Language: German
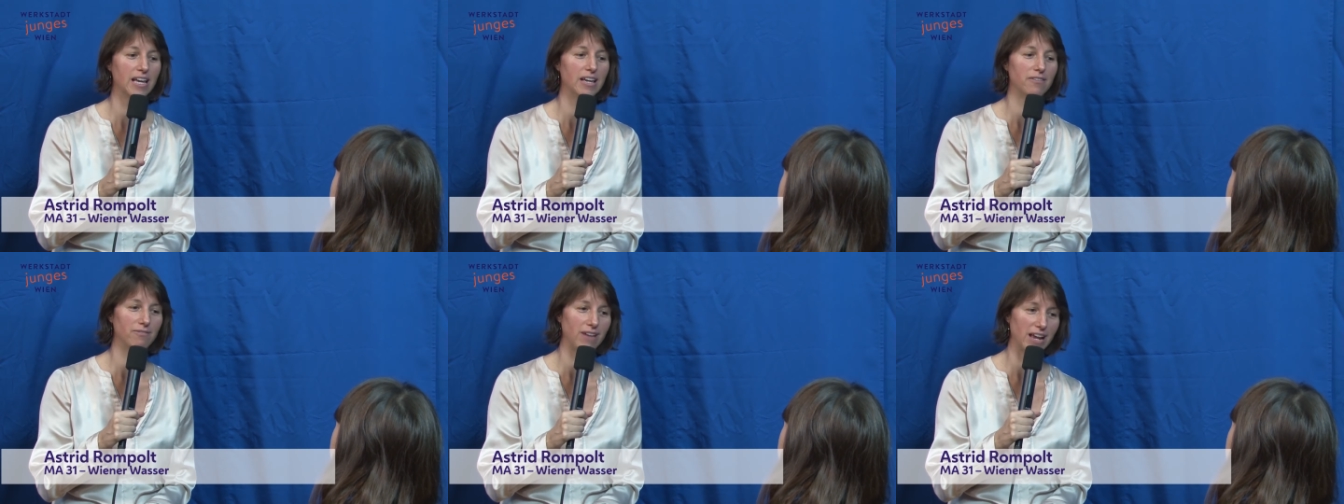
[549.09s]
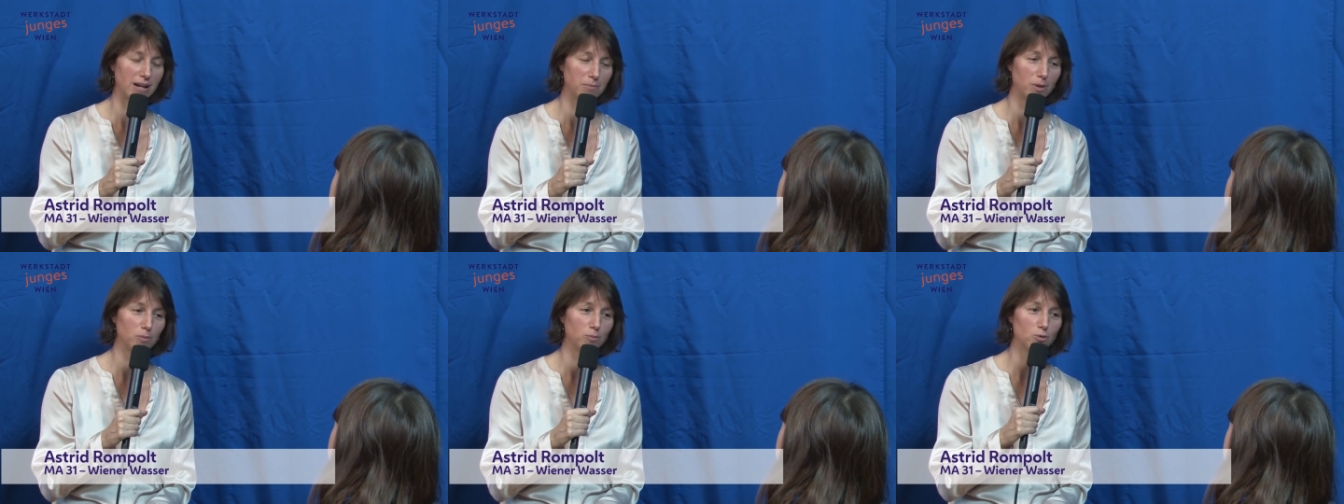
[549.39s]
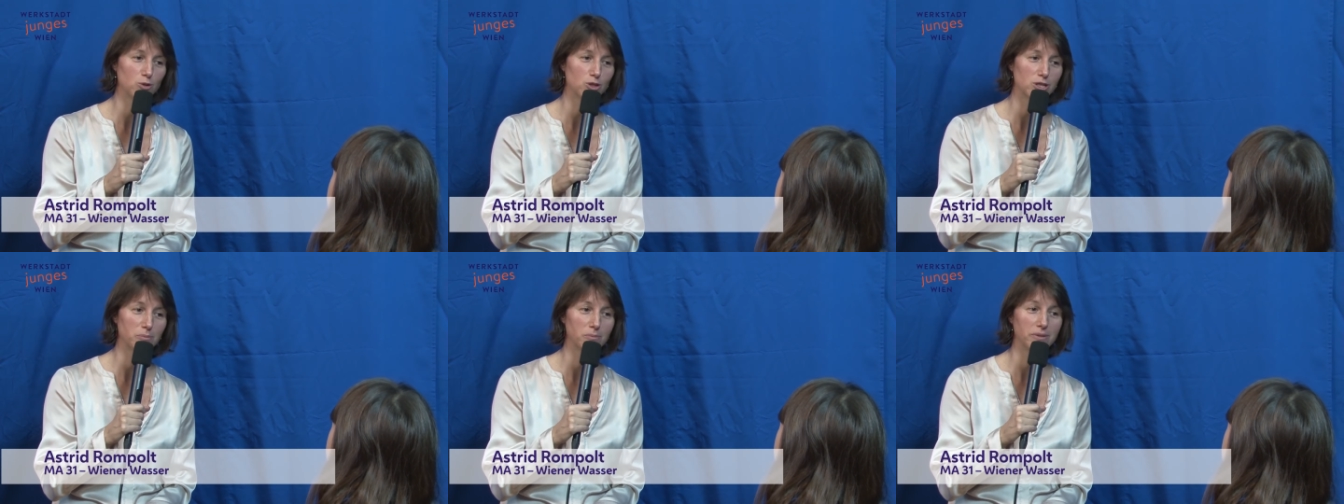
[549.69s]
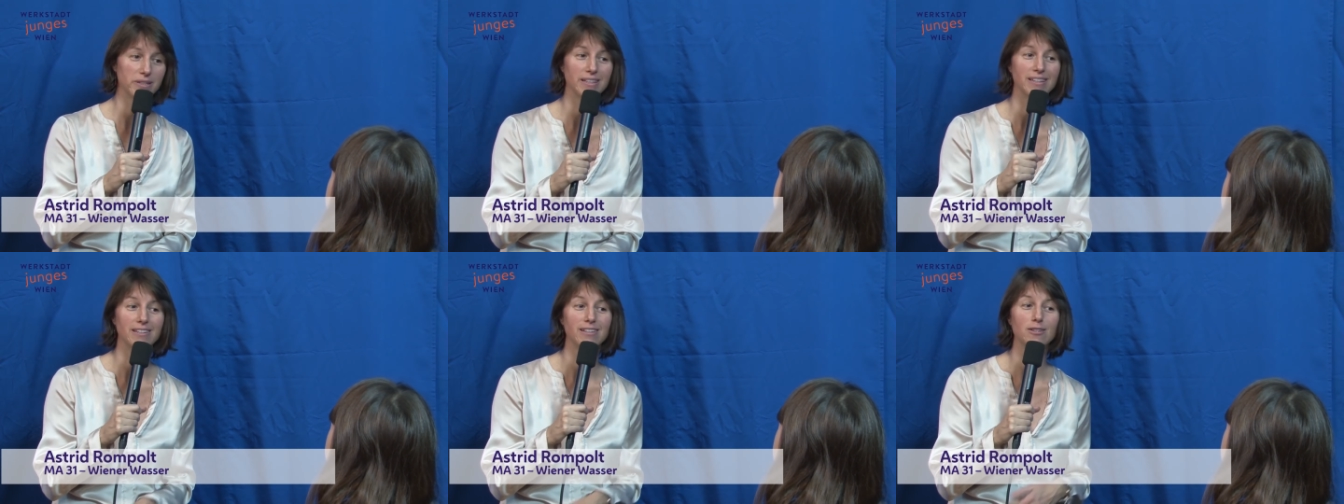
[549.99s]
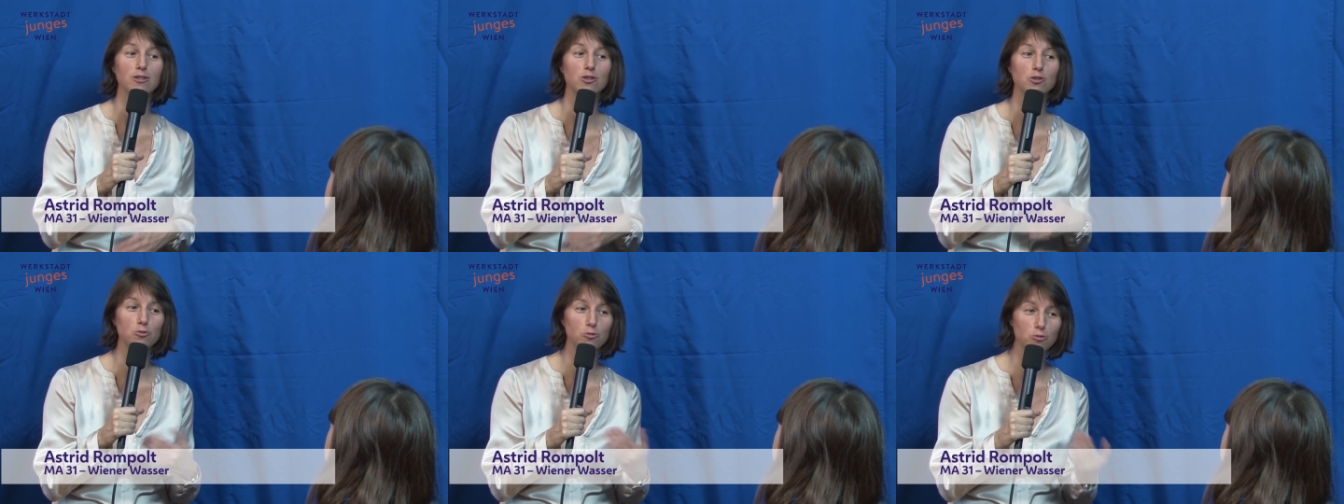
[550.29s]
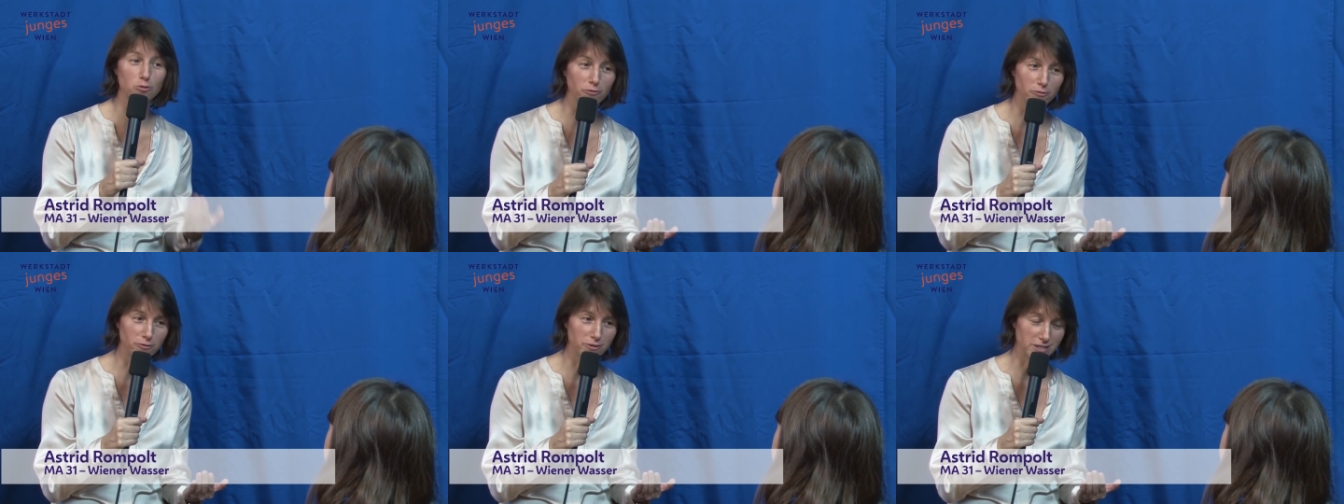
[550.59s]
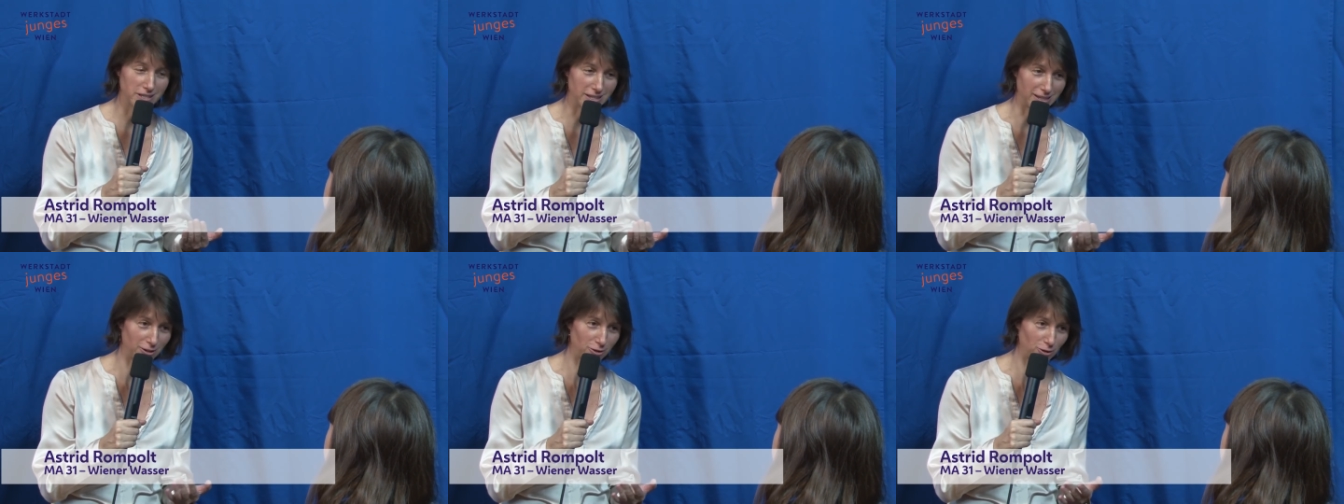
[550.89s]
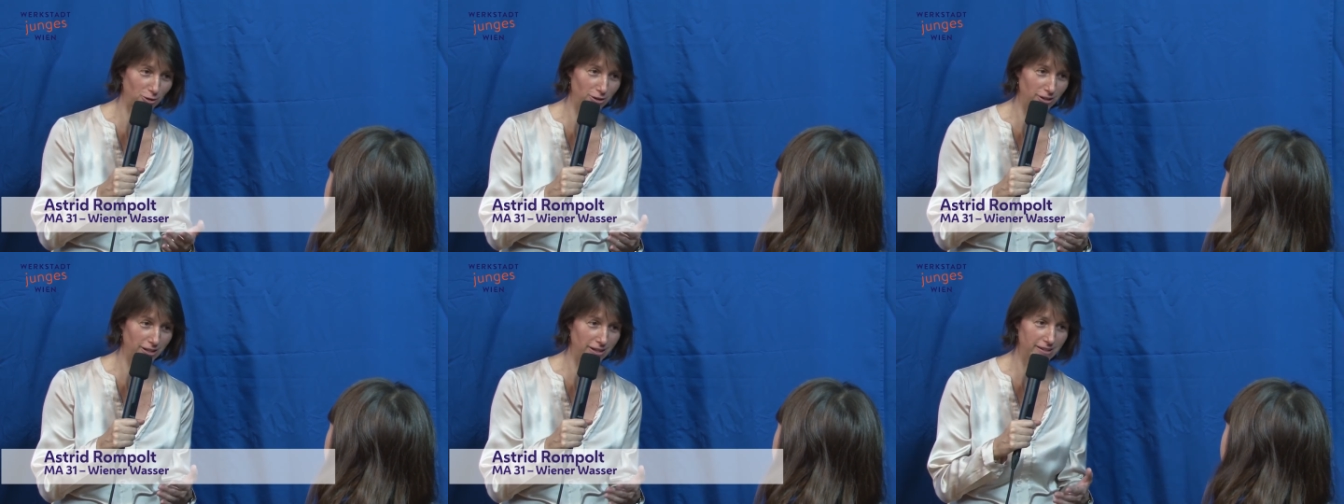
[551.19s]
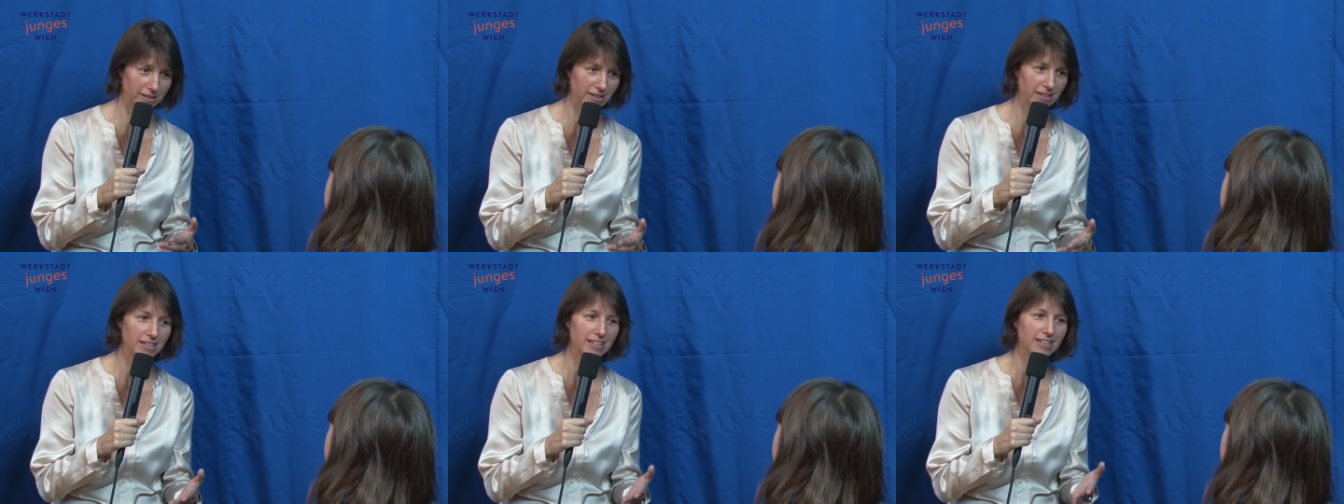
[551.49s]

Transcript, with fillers: weil man muss nämlich in die Zukunft sehen können.